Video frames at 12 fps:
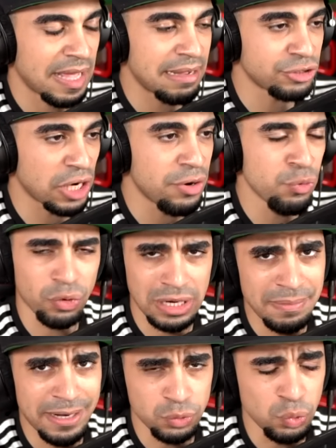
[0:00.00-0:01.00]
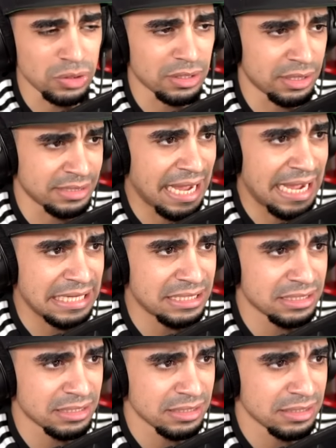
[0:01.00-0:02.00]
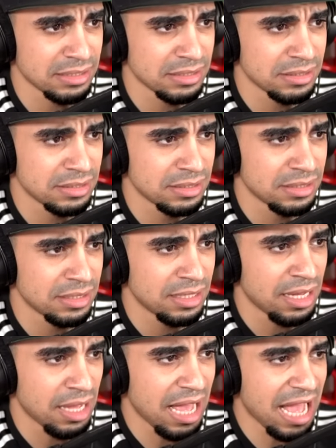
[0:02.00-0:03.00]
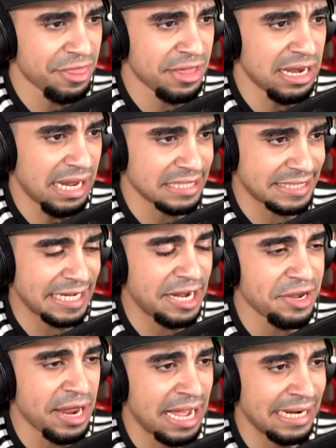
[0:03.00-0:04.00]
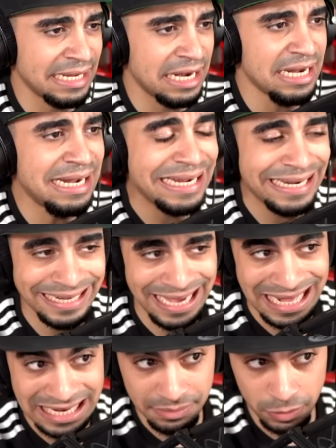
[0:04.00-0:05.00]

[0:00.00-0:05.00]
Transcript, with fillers: اهم شيء النور اللي محطوط تحت هذه الحصيلة النهائية للعين اللي كانت